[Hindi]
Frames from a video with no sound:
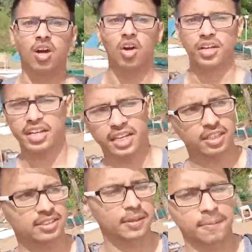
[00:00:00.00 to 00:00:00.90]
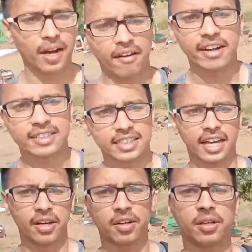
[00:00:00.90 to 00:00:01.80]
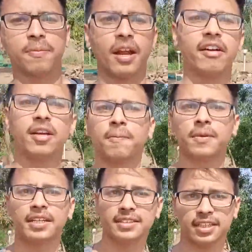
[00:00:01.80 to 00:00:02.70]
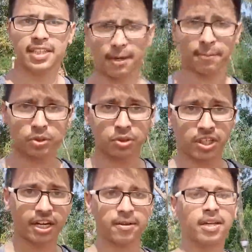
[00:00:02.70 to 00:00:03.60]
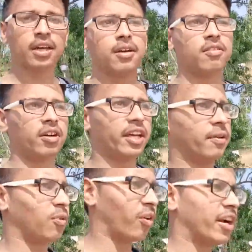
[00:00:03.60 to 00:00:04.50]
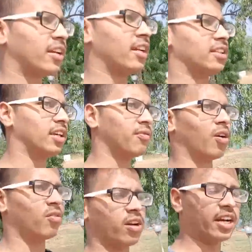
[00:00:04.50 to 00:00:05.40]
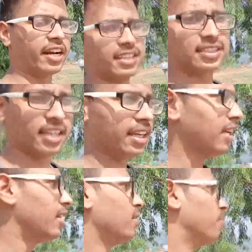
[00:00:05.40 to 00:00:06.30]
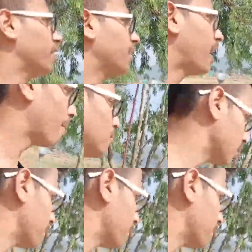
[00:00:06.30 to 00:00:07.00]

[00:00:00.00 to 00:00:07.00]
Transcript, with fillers: और ये किसी प्राइवेट जगह है और ये प्राइवेट कंपनी से यहाँ पे जो टेंट वगैरह प्रोवाइड करती है फॉर वन नाइट स्टे भैया क्या आप मुझे